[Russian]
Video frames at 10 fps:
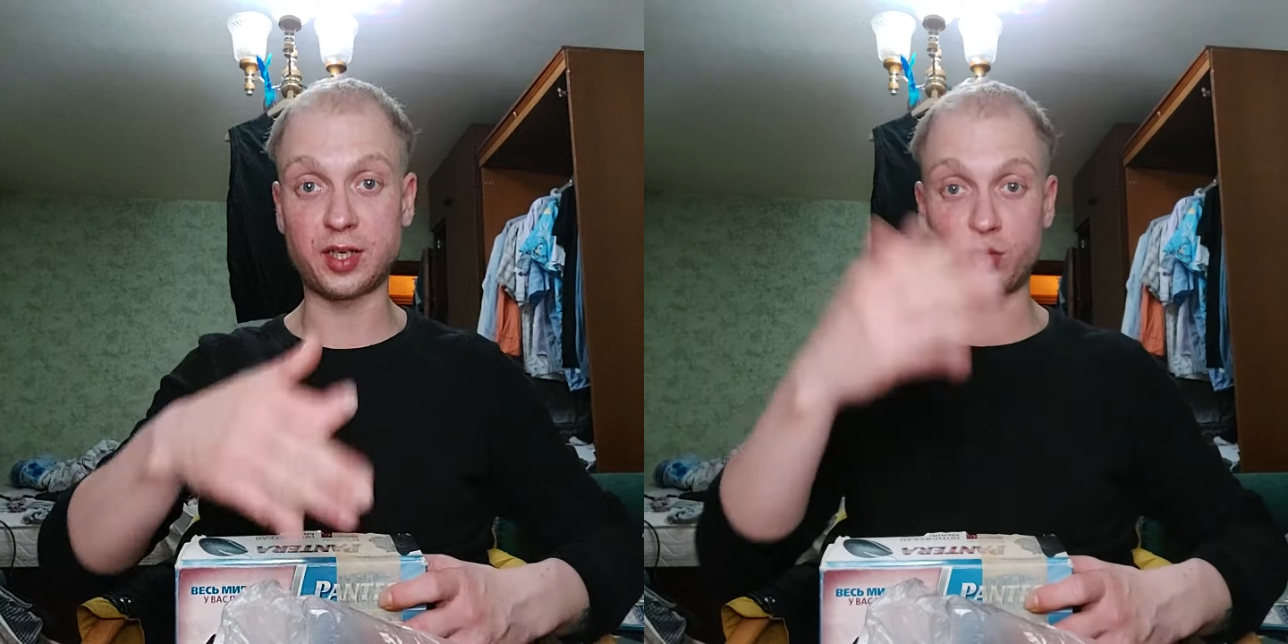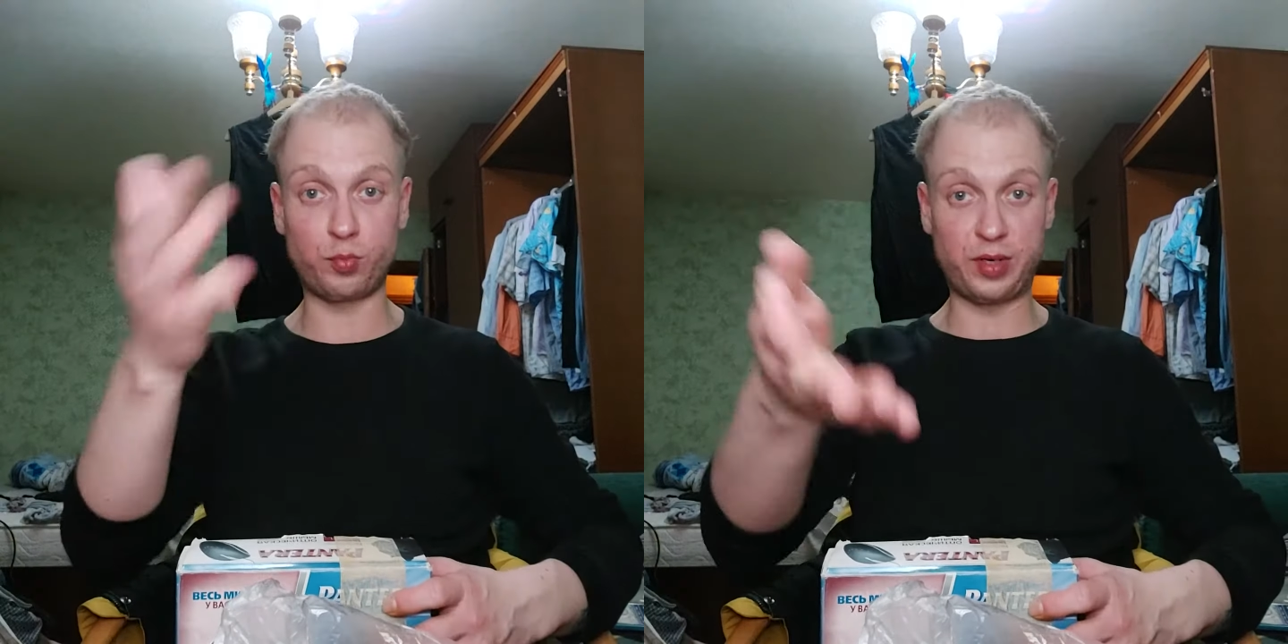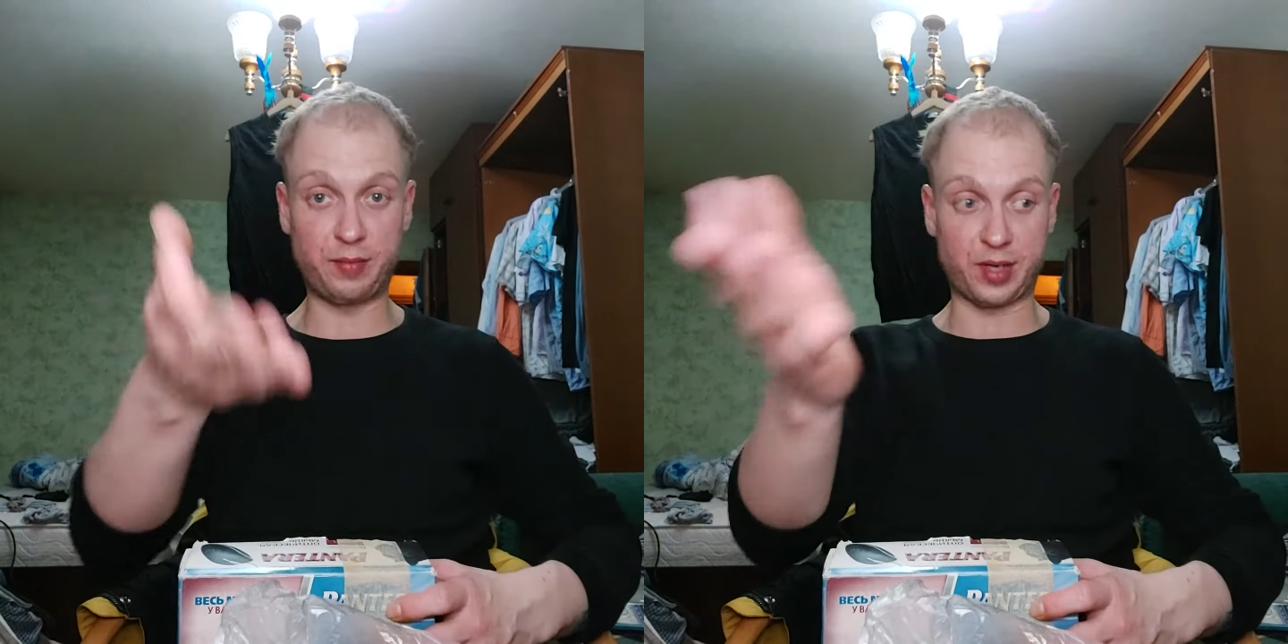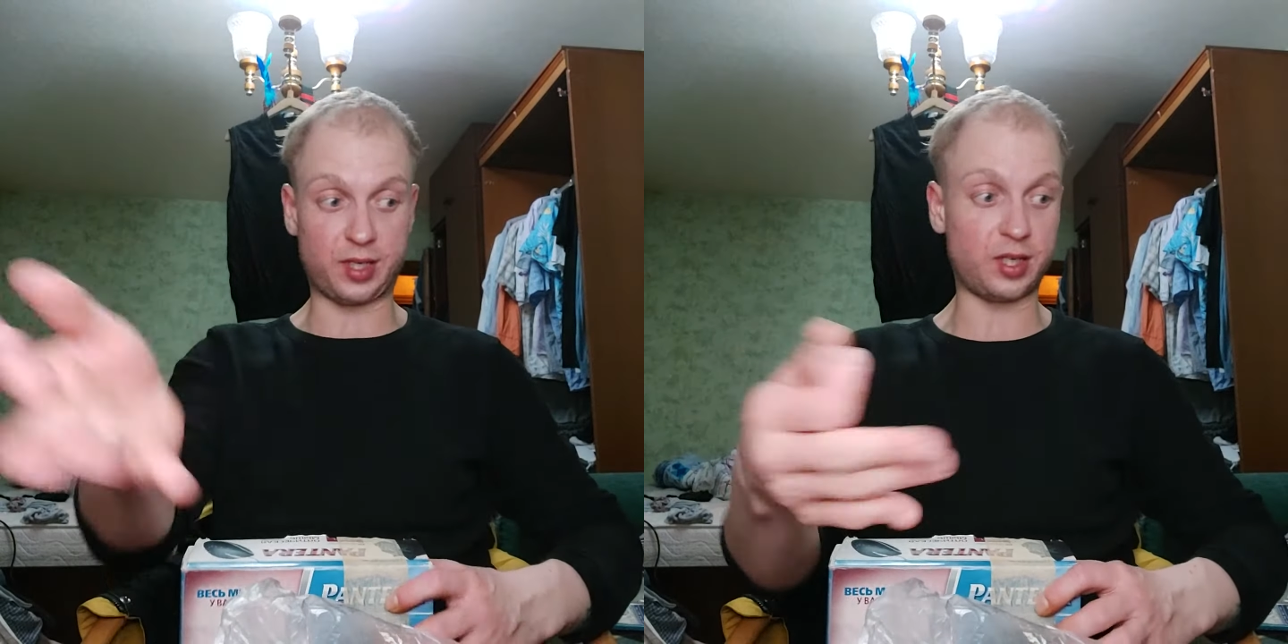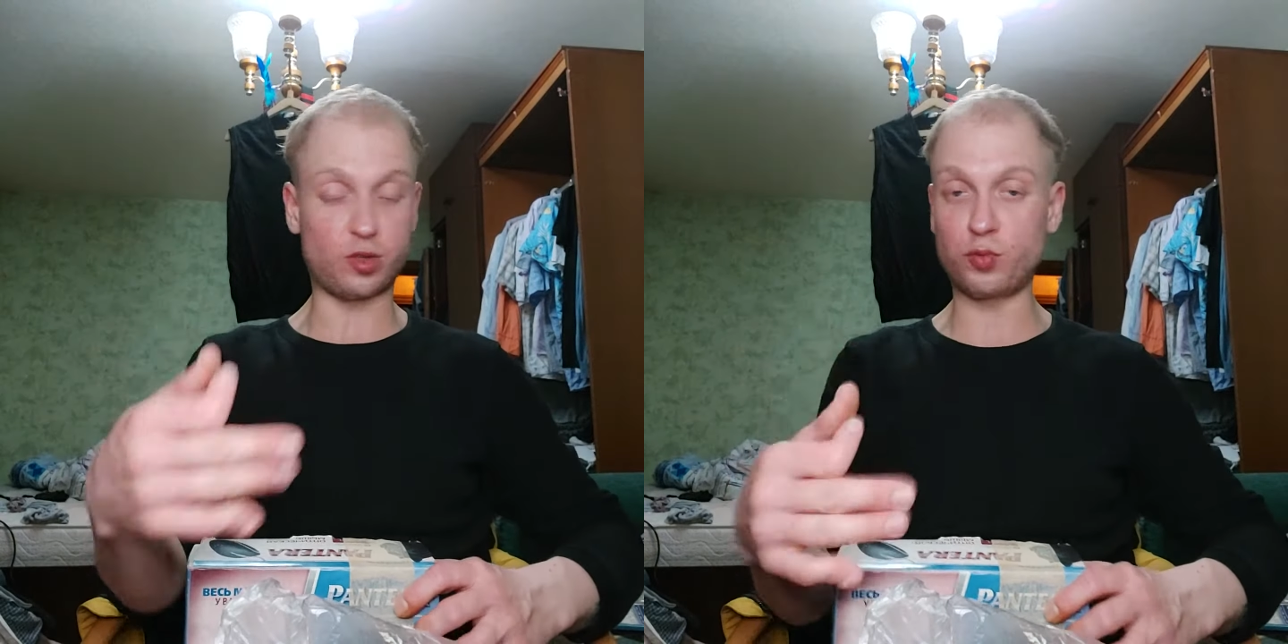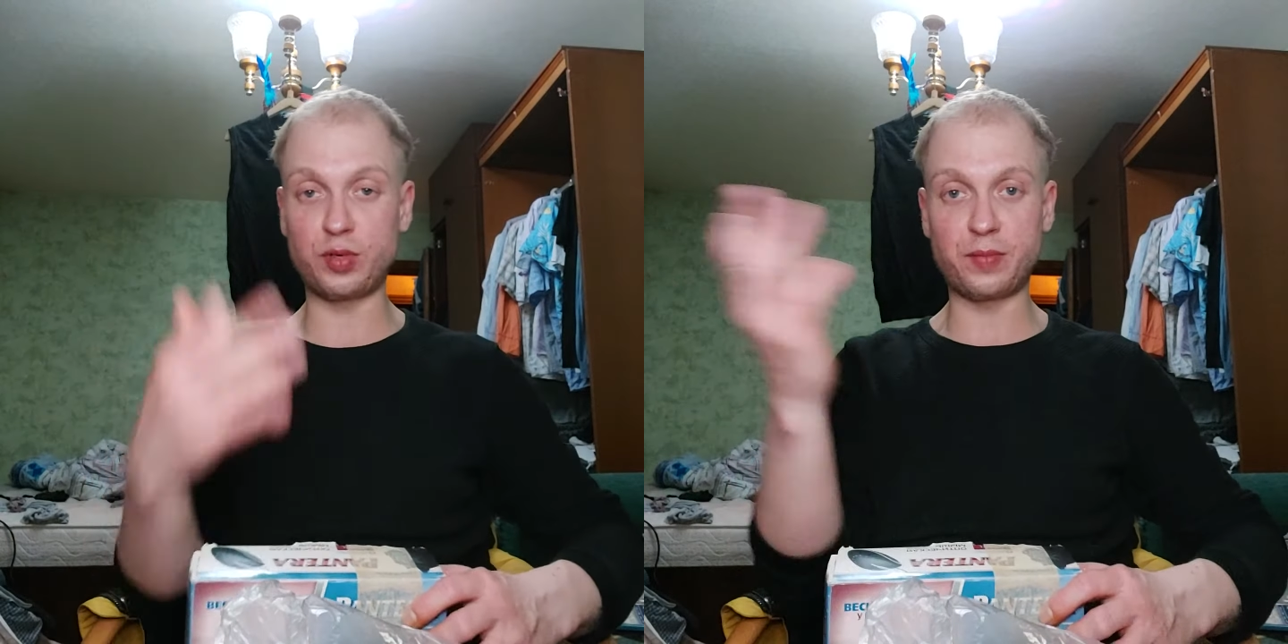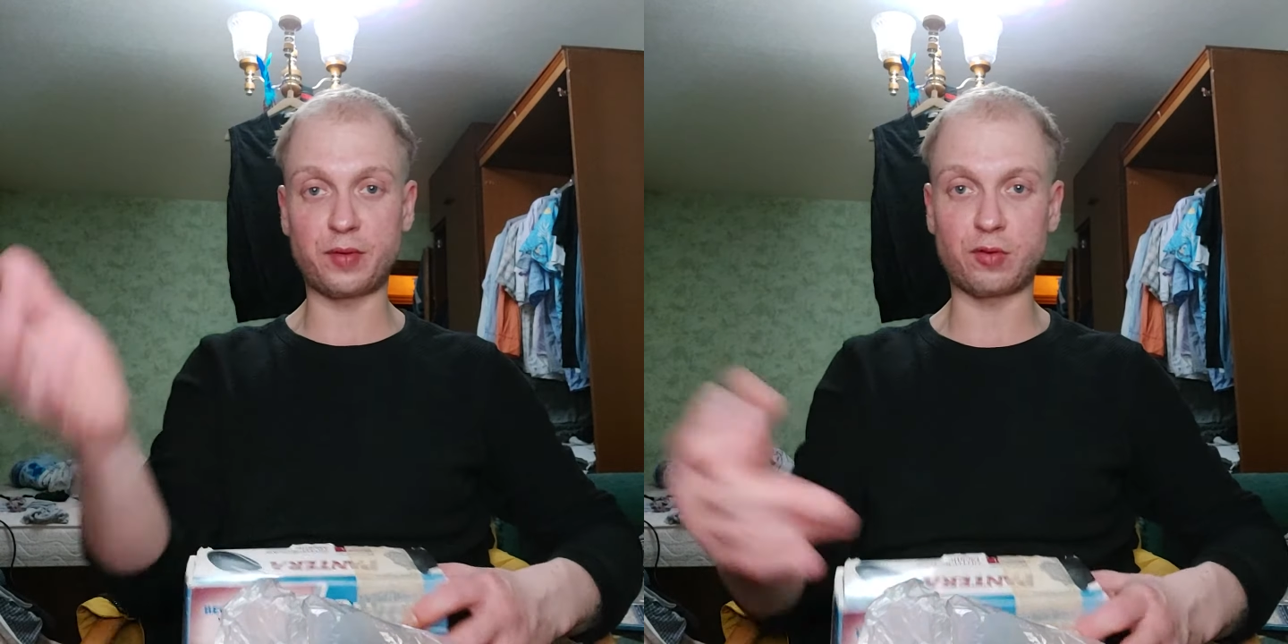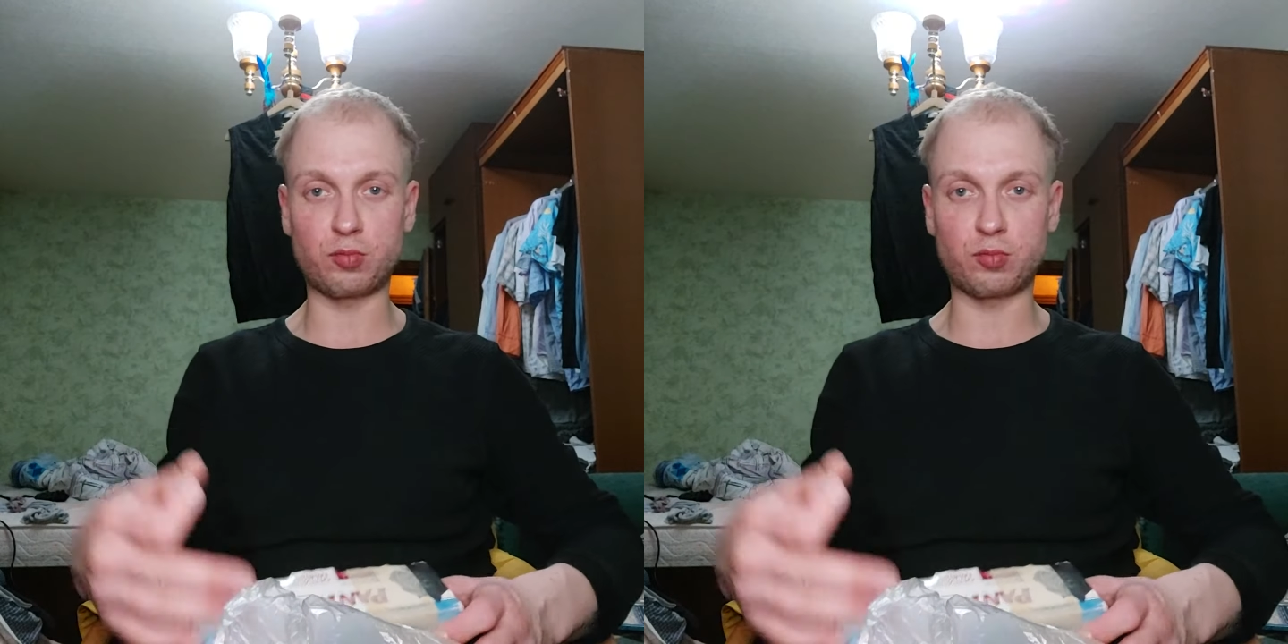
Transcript: Сублимация. Сублимировать